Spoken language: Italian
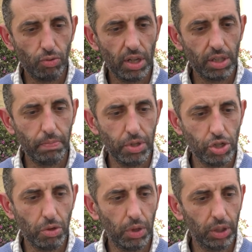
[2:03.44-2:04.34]

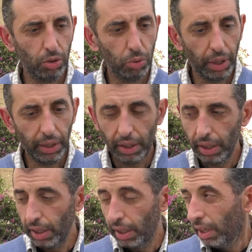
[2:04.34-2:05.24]
sull'SP52
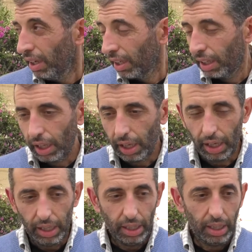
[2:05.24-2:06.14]

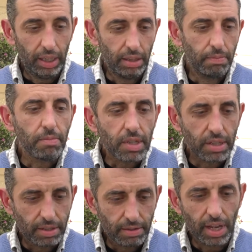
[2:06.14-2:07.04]
che
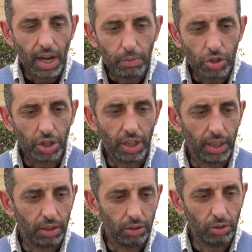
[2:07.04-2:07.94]

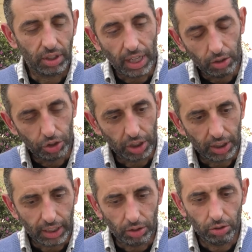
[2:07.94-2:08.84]
cercando, stanno
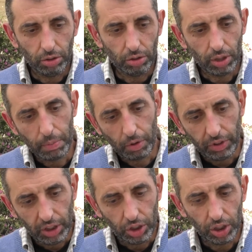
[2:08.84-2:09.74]
cercando la
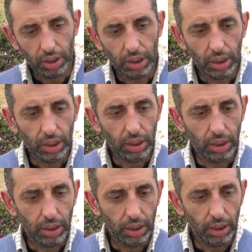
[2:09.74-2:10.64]
provincia
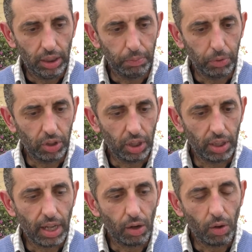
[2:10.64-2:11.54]
di, di,
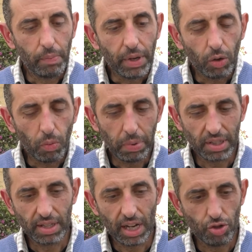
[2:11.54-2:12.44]
poter dare almeno un
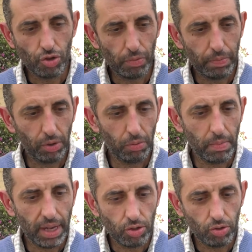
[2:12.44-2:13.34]
passaggio per un
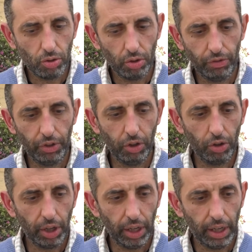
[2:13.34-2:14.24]
mezzo
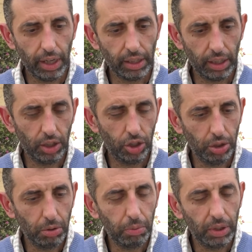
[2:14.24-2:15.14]
inferiore ai
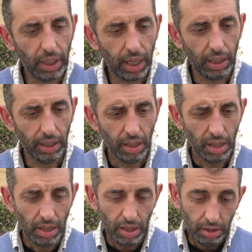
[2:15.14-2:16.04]
35 quintali
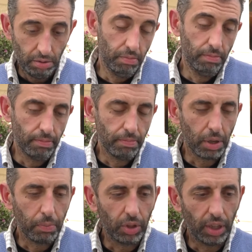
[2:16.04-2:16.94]
mm,
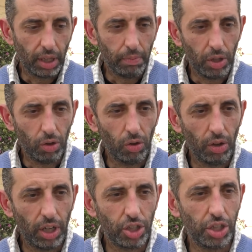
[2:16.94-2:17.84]
per poter
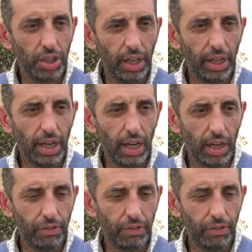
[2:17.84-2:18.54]
almeno accedere alla